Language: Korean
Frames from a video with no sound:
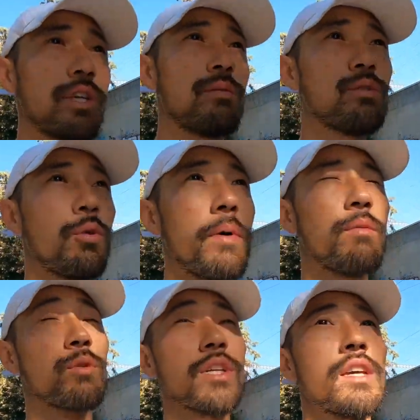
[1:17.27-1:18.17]
뭐잠을
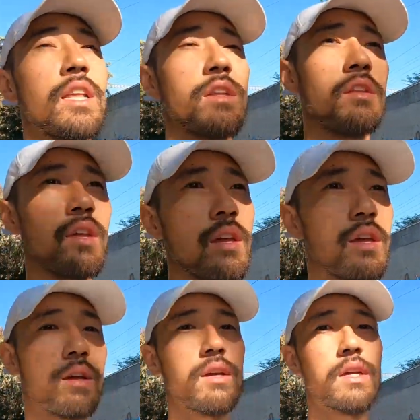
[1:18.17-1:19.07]
똑바로 못 자긴
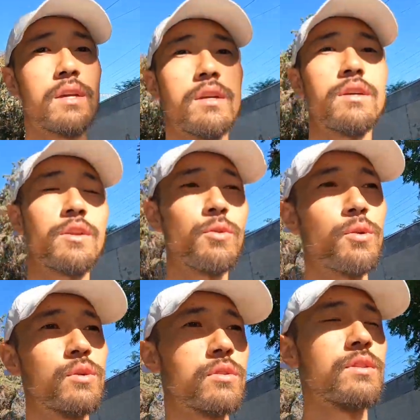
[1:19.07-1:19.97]
하는데
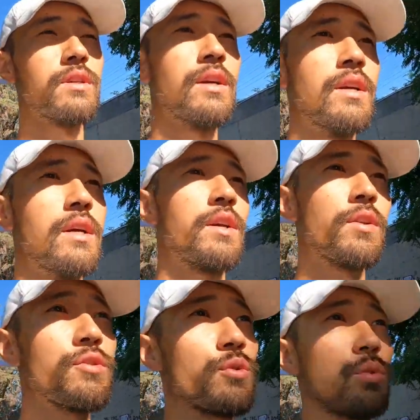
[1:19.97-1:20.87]
그래도
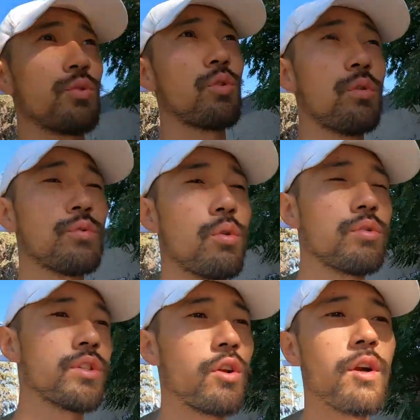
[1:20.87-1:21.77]
이런 식으로 조금
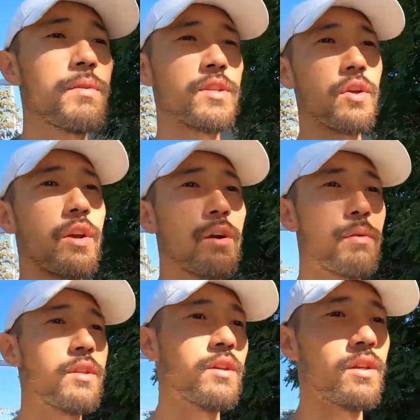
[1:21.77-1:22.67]
조금씩 절감해서
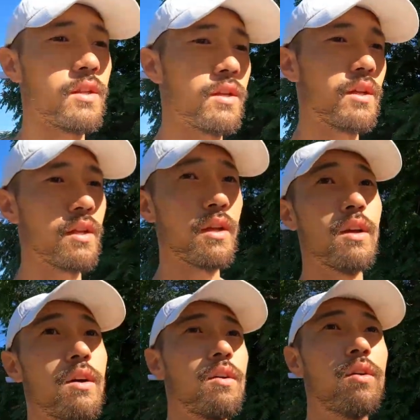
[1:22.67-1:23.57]
여행하면은
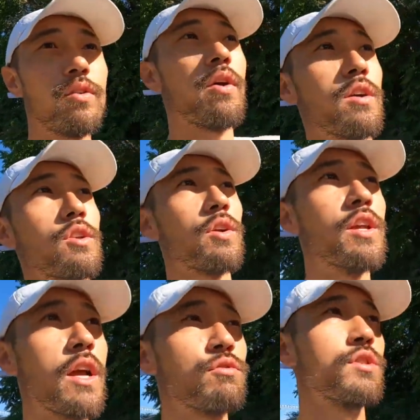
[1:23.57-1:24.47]
어 여행을 더
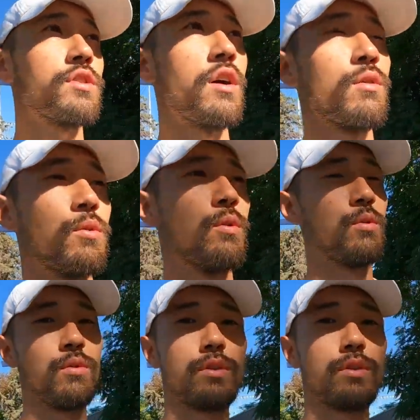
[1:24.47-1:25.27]
길게 할 수 있어 갖고